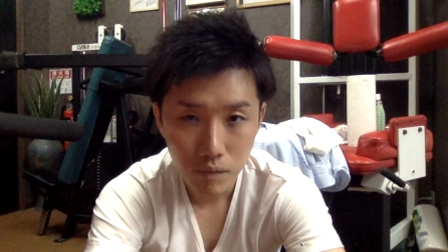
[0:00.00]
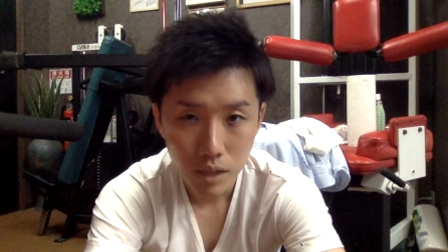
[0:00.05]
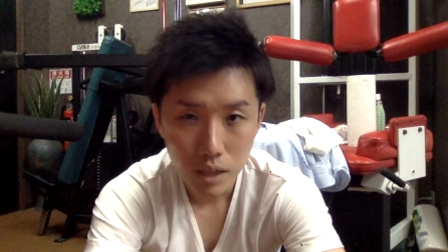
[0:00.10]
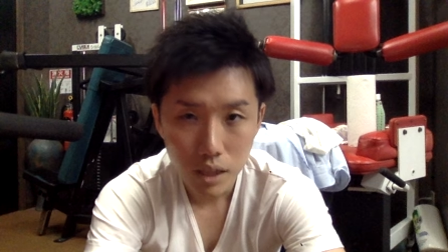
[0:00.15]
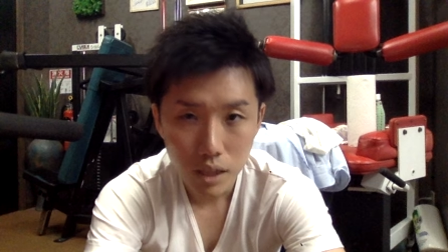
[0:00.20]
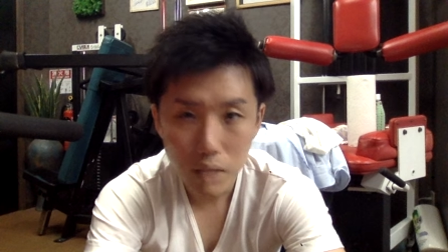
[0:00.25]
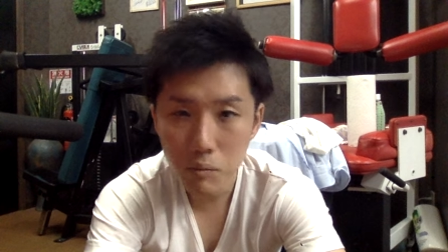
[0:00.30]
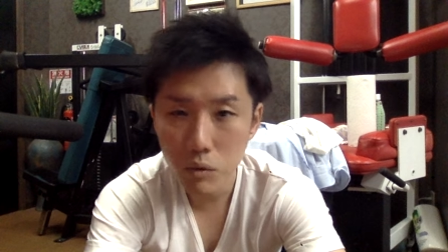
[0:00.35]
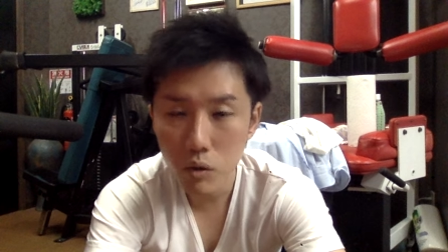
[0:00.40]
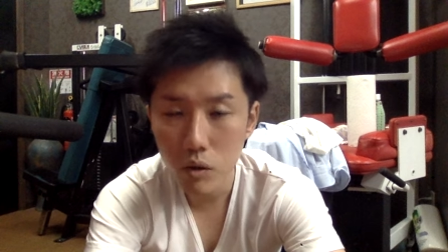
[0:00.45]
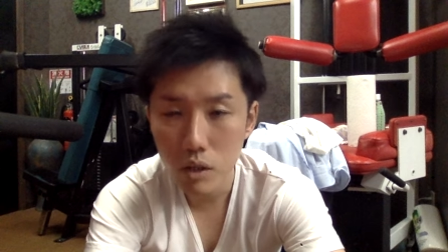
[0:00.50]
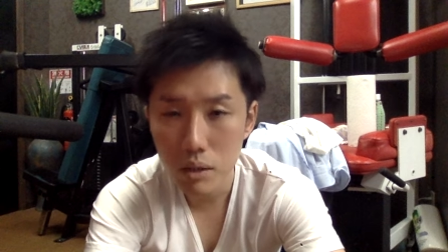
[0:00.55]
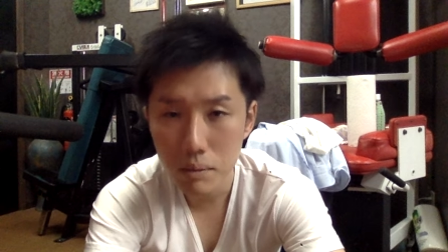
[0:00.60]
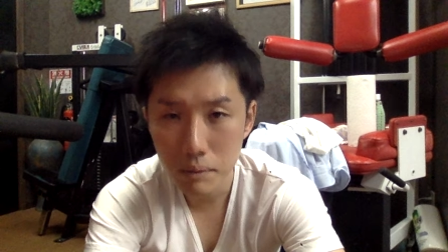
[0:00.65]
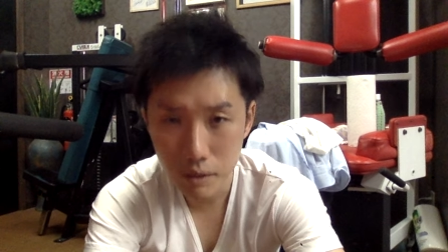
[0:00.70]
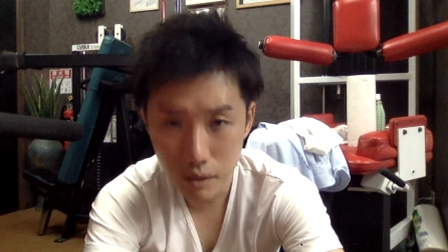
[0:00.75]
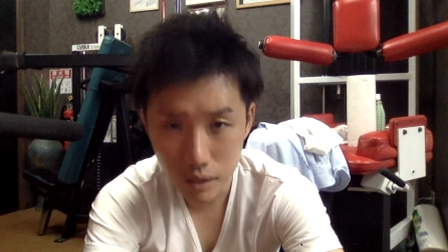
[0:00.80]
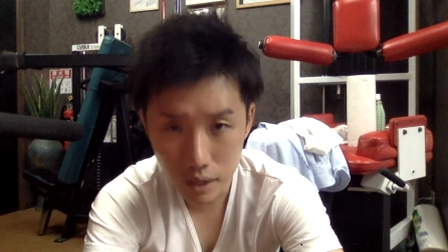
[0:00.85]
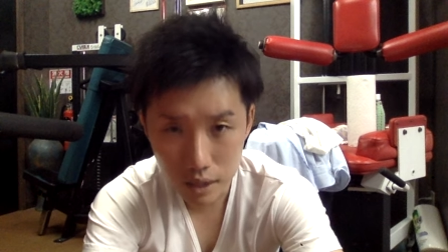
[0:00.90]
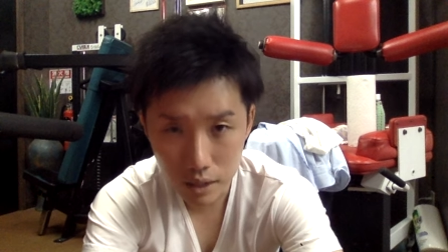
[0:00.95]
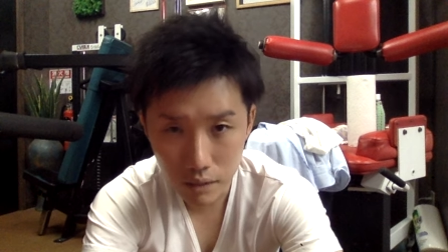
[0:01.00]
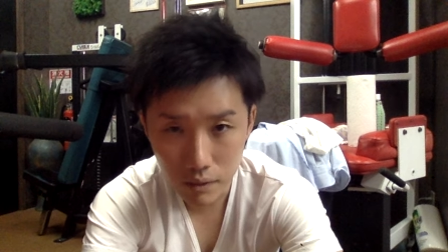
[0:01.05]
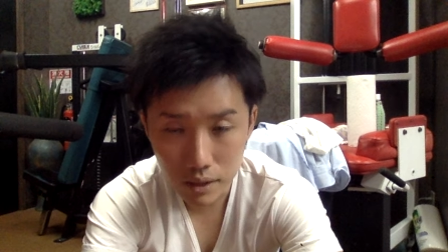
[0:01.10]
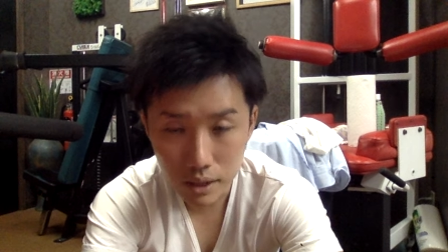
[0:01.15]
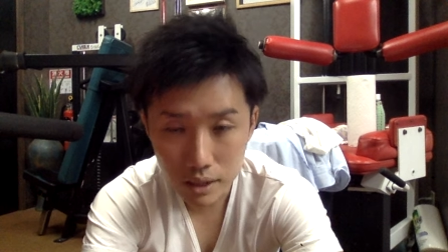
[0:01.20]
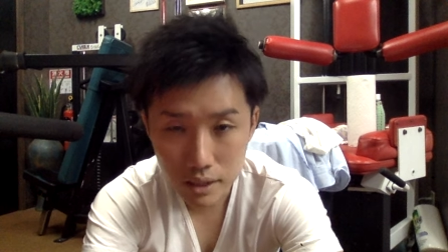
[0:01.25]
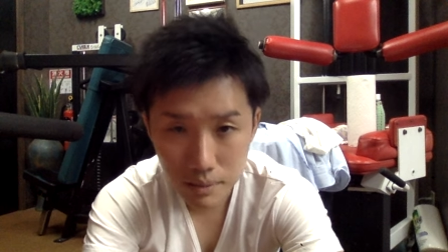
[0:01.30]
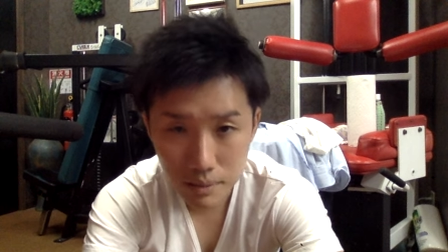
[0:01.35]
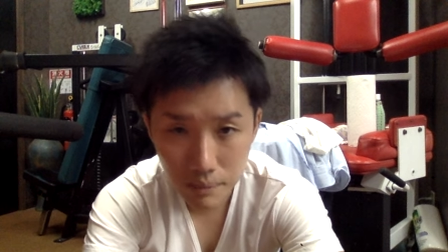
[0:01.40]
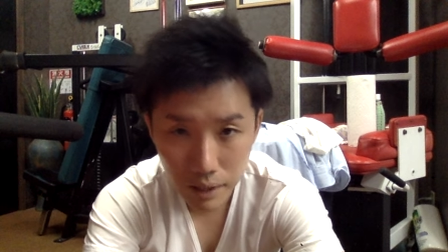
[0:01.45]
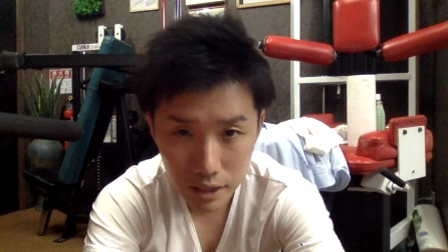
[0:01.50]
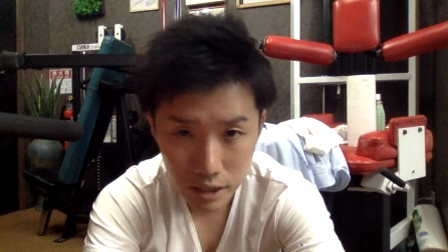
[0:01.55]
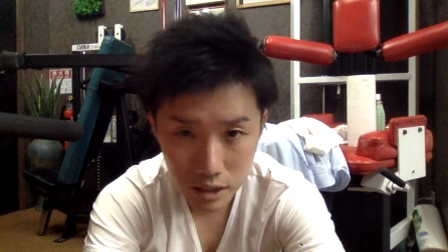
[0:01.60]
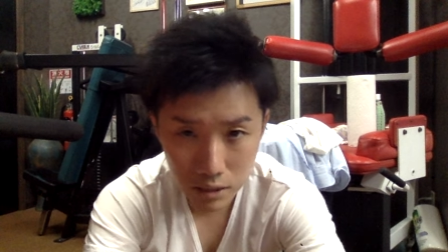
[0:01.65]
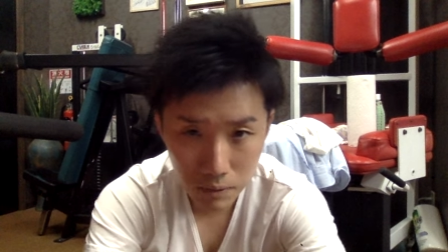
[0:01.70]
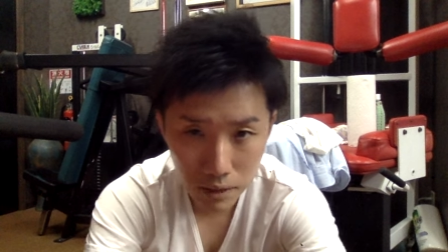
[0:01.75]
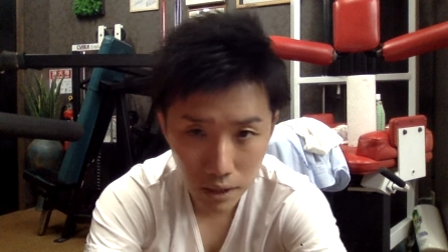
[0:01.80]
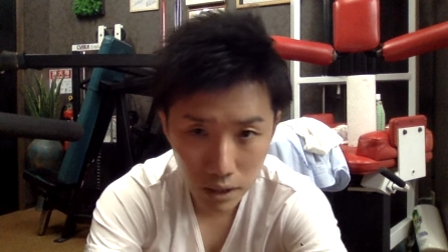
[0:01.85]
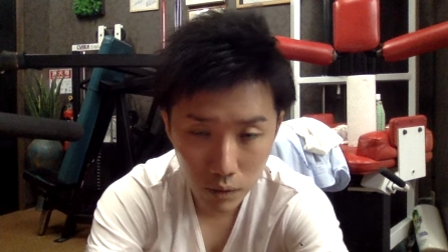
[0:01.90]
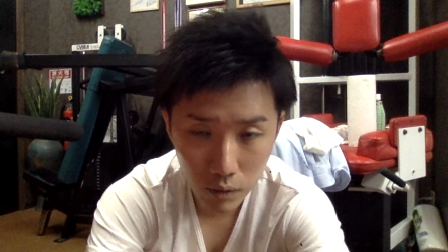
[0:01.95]
でも、今のあなたはなぜ前に進
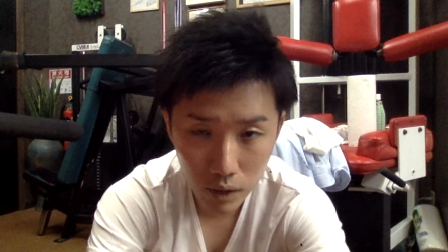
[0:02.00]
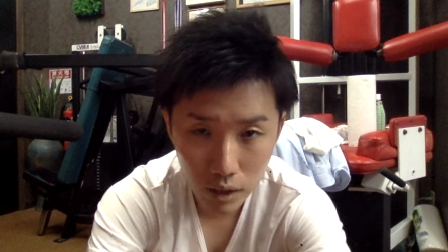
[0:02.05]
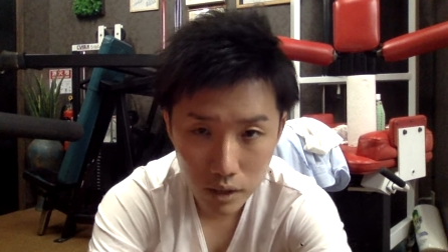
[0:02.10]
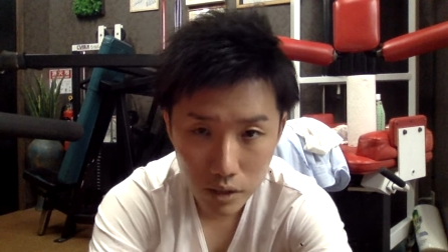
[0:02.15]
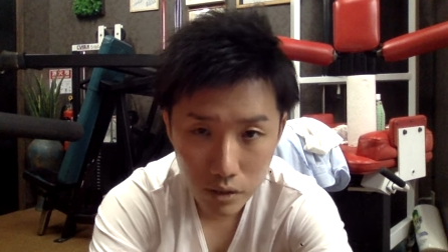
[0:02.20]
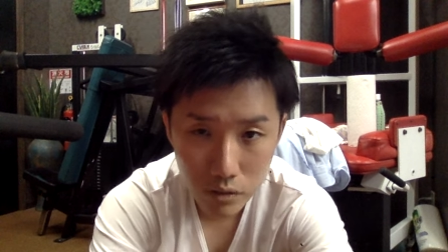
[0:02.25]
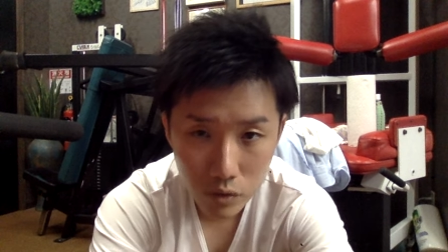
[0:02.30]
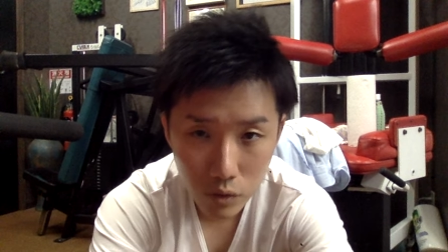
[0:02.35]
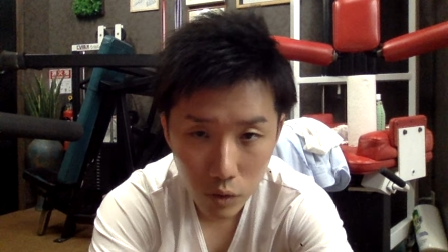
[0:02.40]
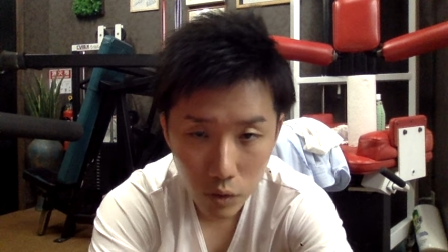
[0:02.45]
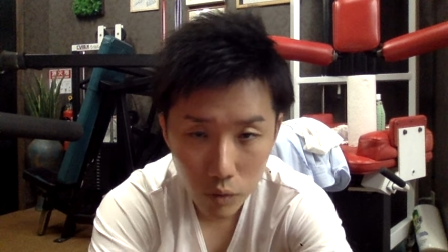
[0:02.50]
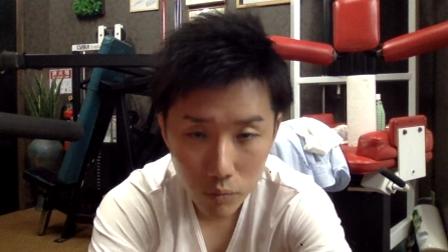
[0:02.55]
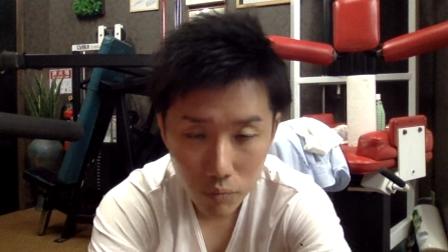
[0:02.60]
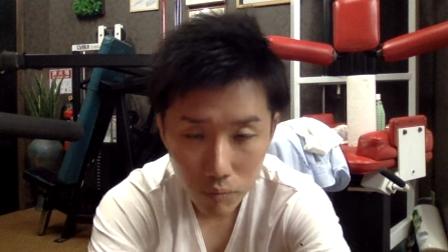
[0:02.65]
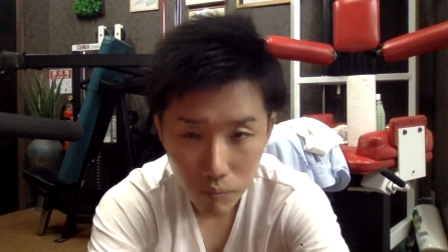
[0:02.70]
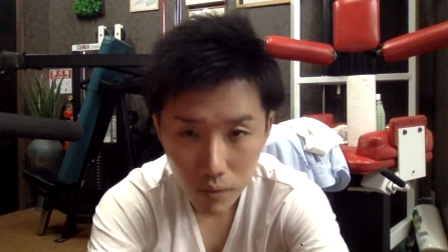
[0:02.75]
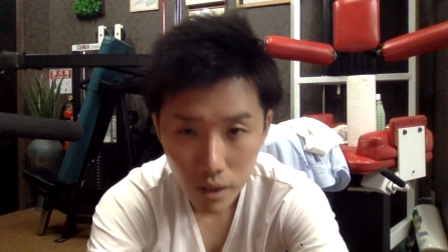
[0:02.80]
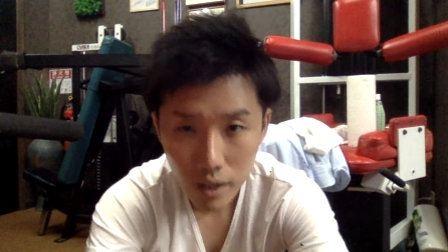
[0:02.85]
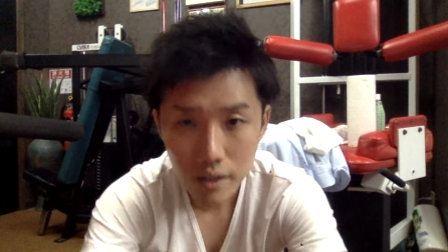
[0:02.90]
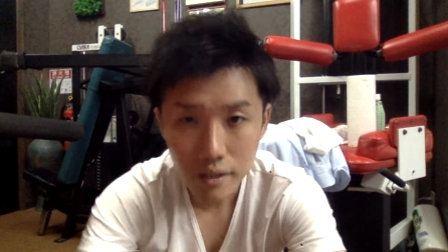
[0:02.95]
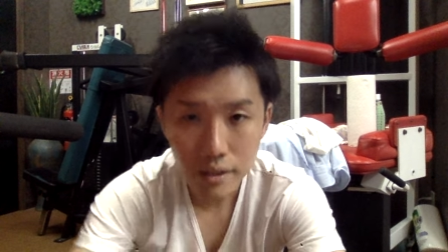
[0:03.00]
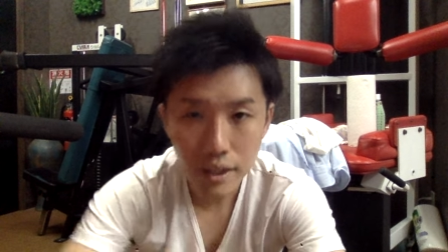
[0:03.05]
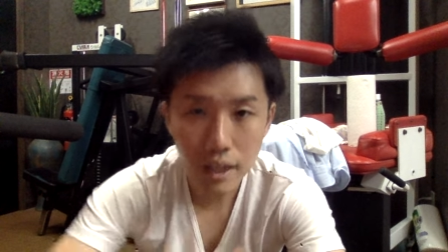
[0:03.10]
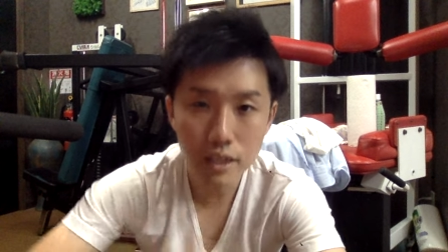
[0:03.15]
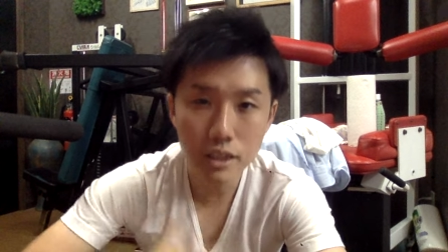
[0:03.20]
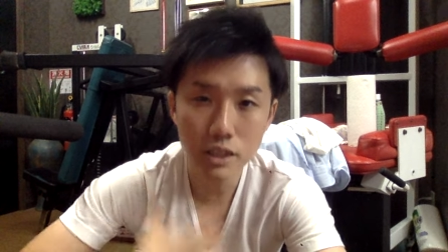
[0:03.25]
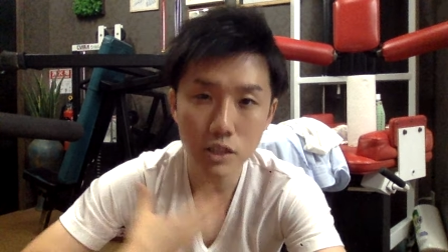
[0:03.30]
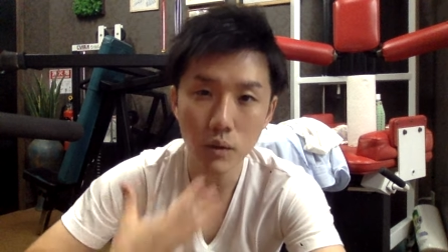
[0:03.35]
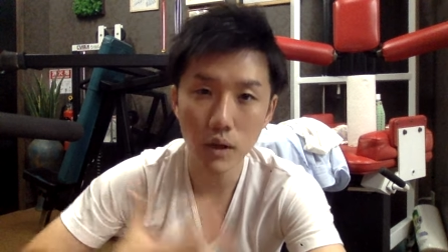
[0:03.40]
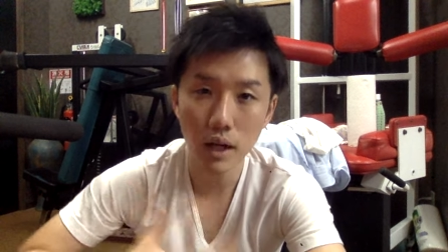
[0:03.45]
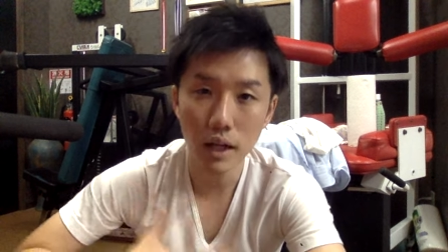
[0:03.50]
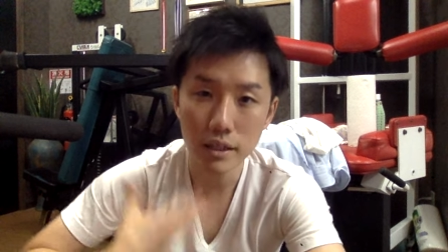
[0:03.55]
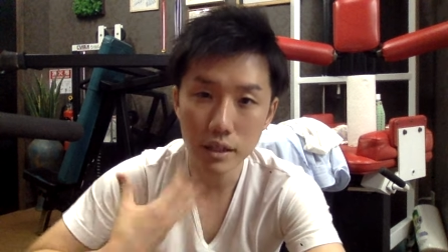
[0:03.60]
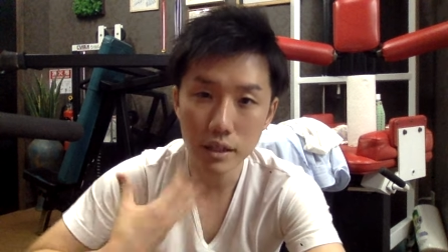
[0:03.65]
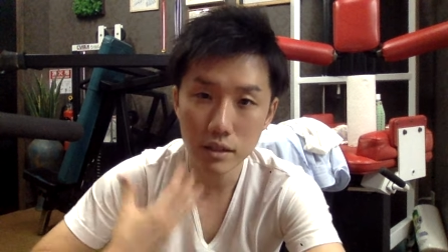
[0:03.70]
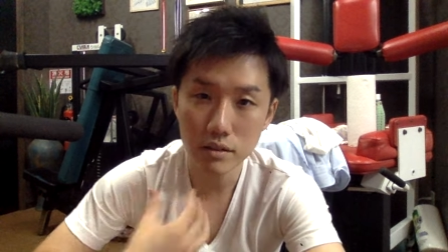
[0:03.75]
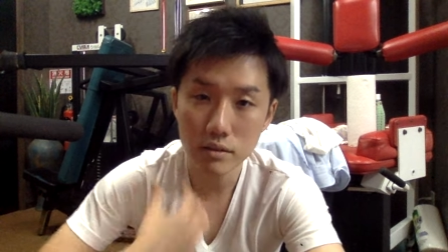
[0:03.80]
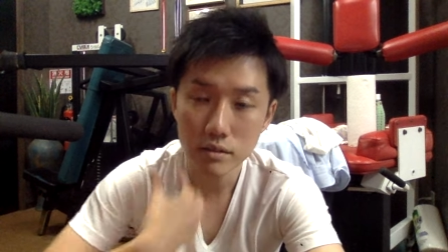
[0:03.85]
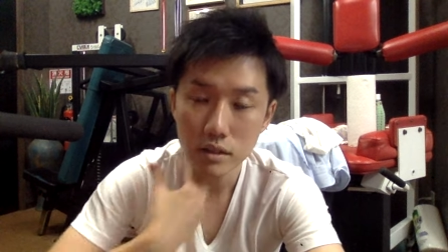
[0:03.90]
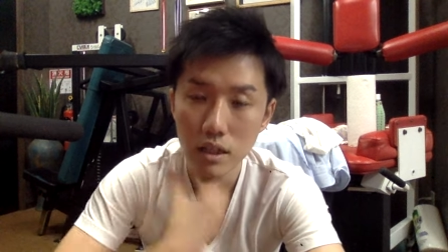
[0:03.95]
まないのかっていうと、テンション上がって
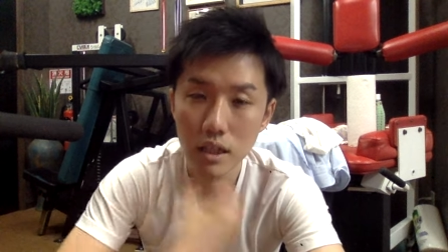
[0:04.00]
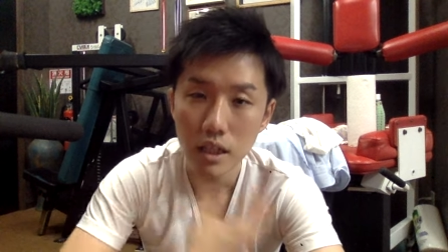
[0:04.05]
る。